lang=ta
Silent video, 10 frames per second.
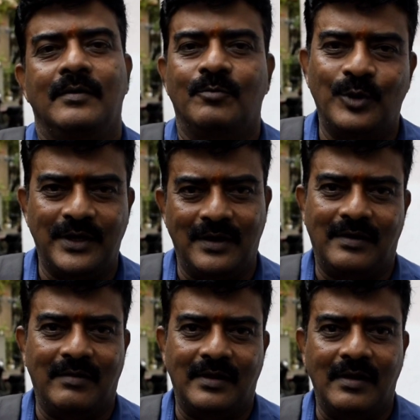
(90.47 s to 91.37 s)

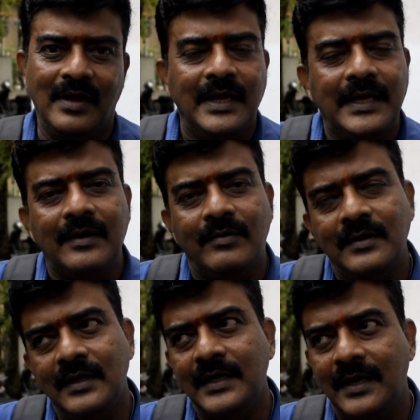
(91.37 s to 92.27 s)
முடிக்கிறாங்க அவ்வளோதான் இதில்
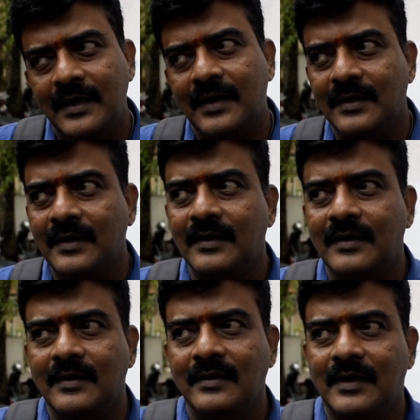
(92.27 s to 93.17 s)
வந்து என்ன கதை
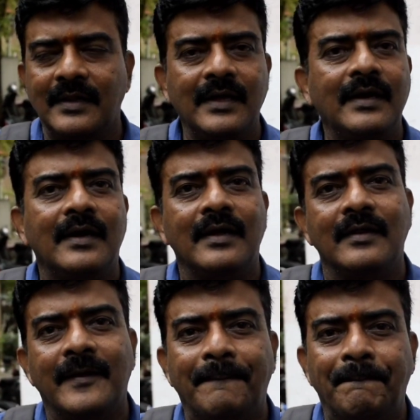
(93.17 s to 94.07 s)
இருக்குது கதையே கிடையாது